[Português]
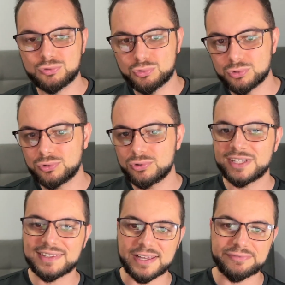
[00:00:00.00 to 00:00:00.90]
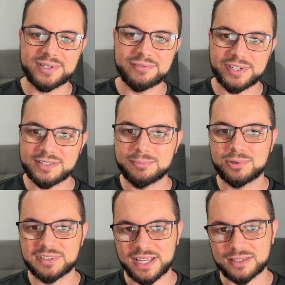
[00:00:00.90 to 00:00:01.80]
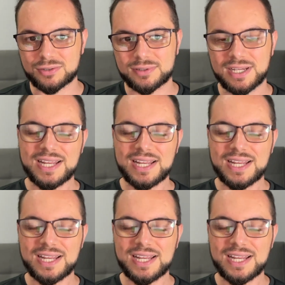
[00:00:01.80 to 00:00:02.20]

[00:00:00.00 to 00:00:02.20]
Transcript: tudo que está fervendo por dentro.